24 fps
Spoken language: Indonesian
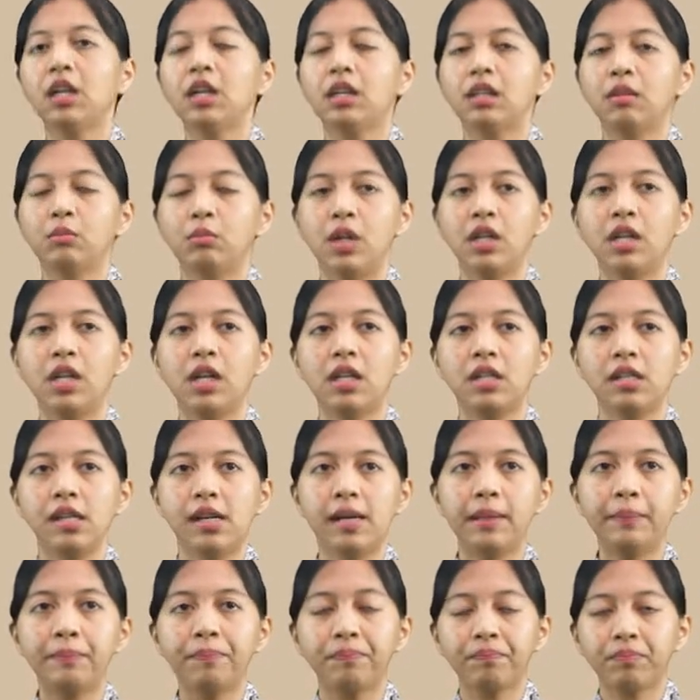kemudian
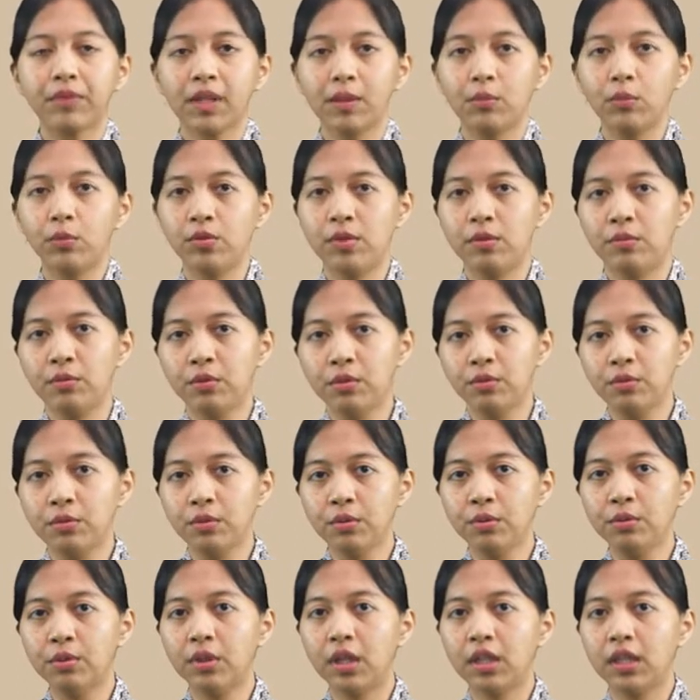ada musim
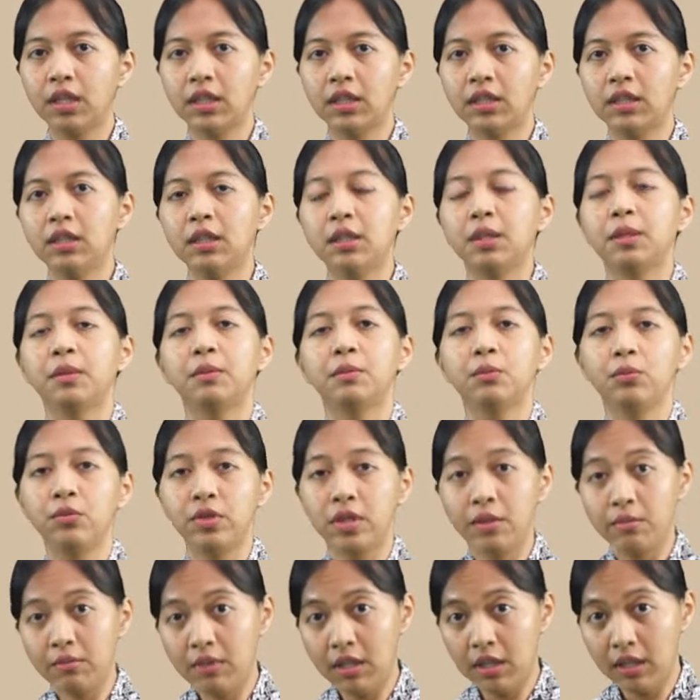gugur ke
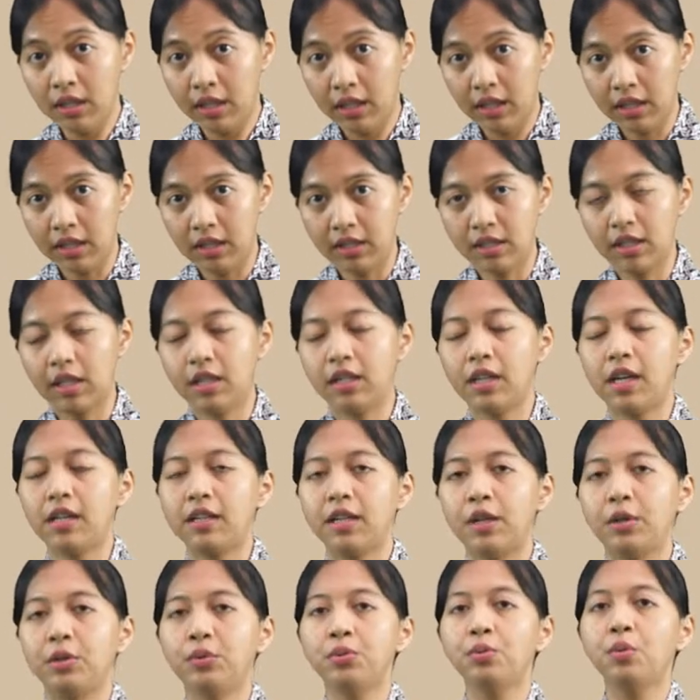musim dingin. Jadi
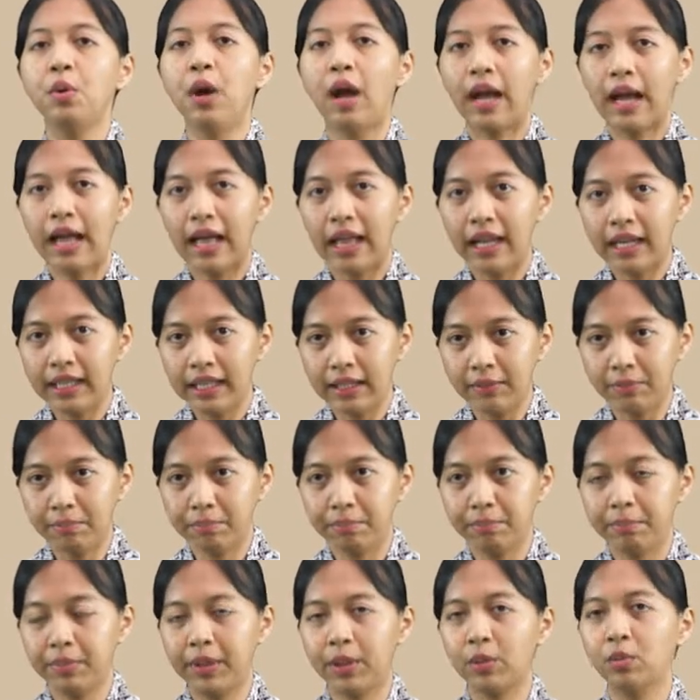ada dua kali
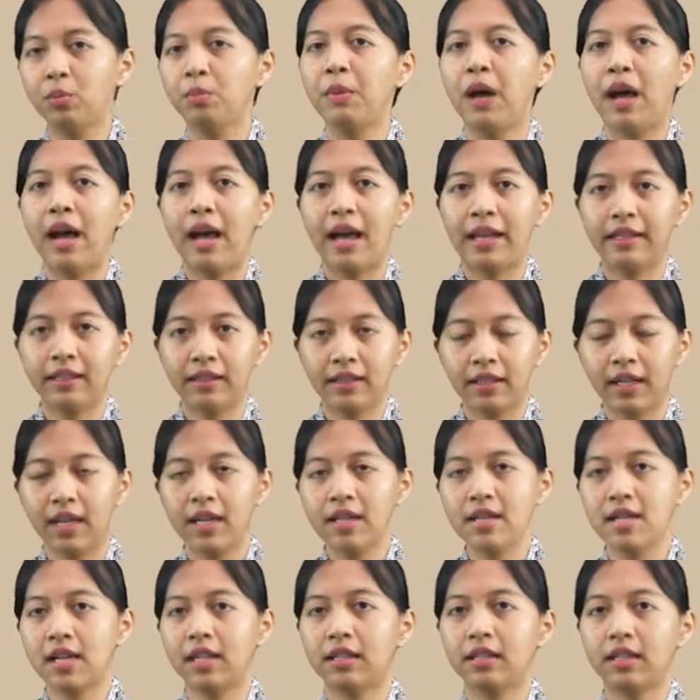perubahan tren
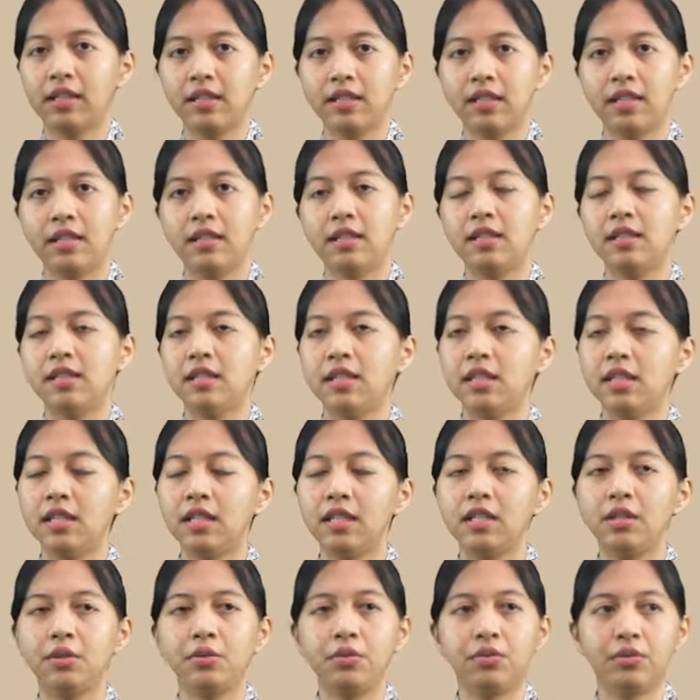yang terjadi di
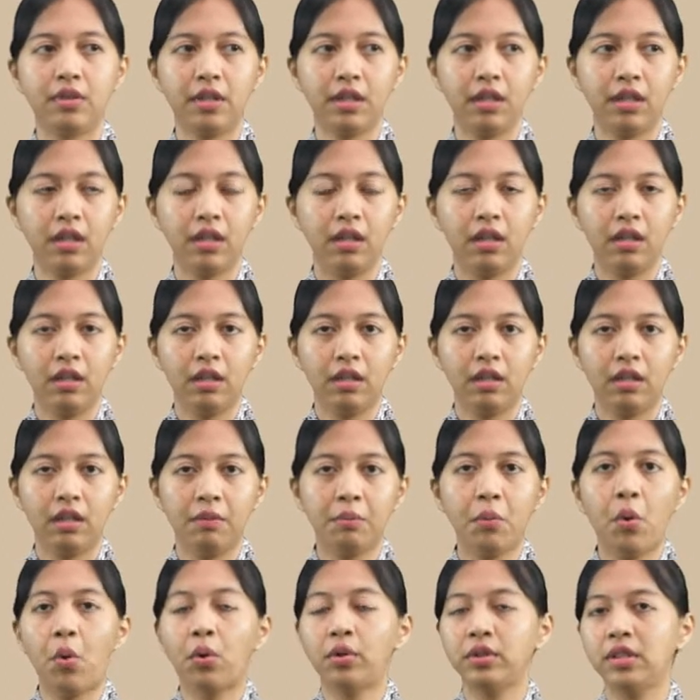industri eh,
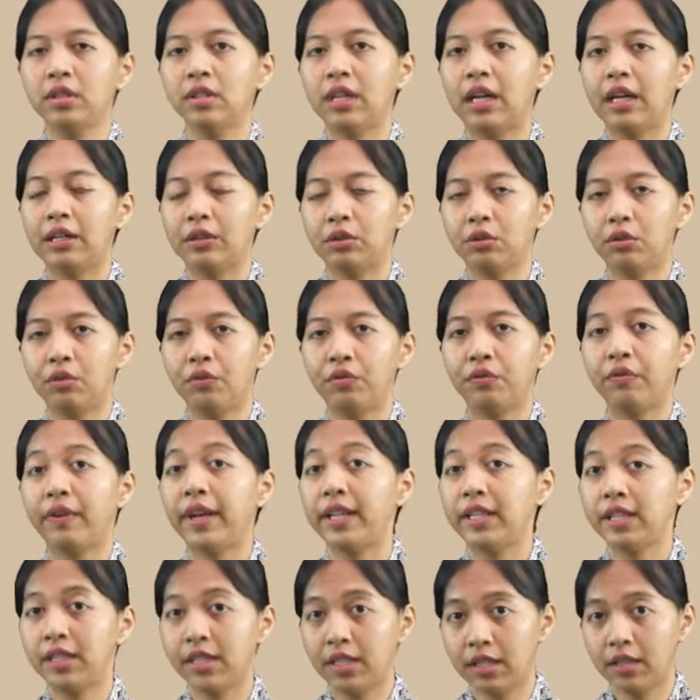mode atau
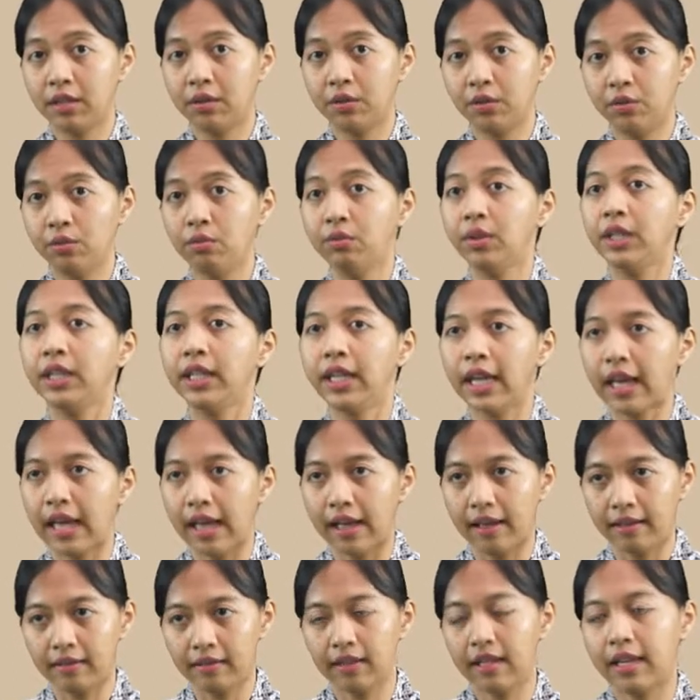fashion dunia.
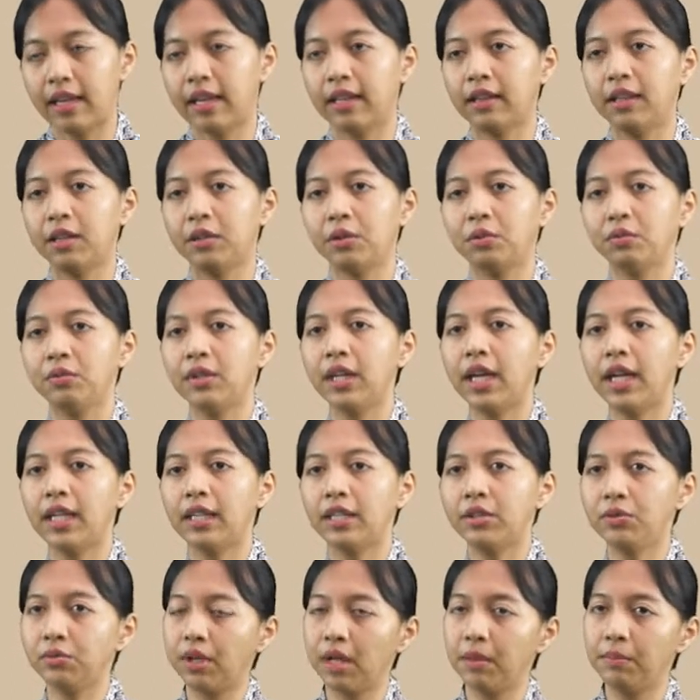Nah, tentunya
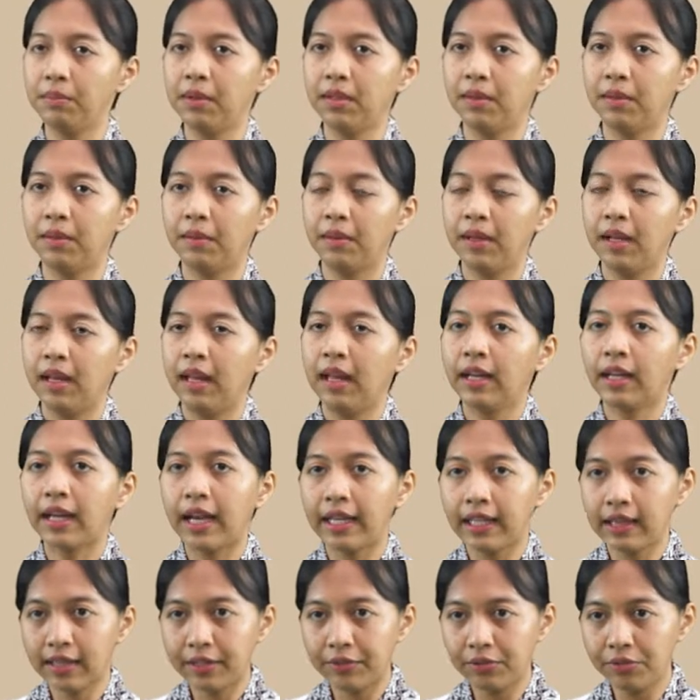ini juga
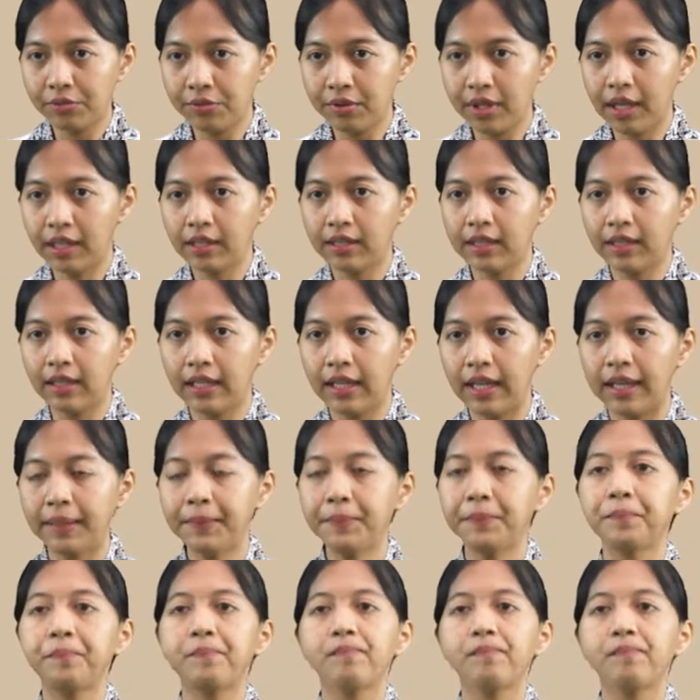berkaitan juga dengan